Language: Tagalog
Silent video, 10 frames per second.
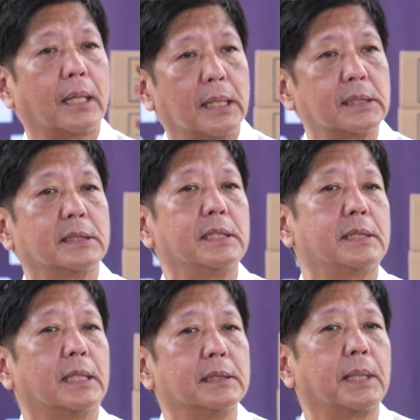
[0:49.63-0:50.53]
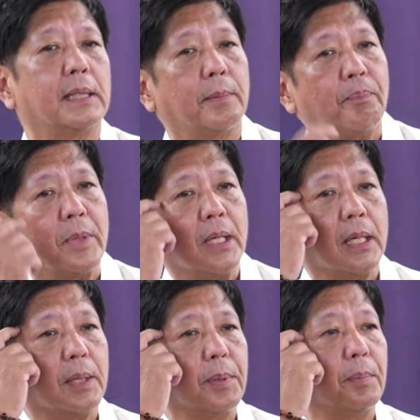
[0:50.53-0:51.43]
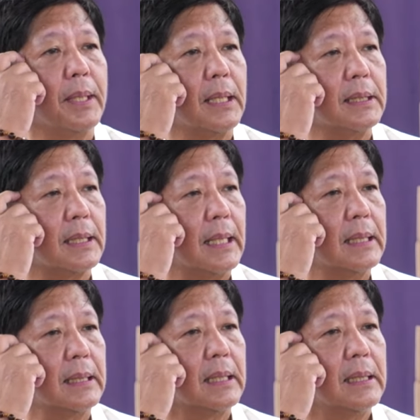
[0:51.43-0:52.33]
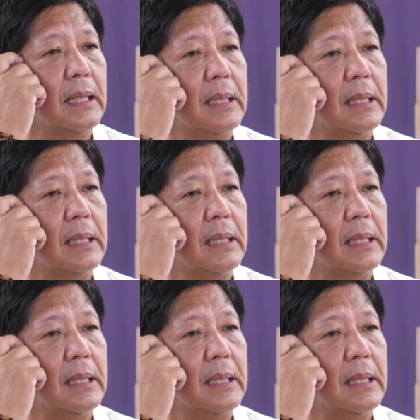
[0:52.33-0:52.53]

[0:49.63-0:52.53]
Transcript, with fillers: cash assistance na uh, ibibigay na natin.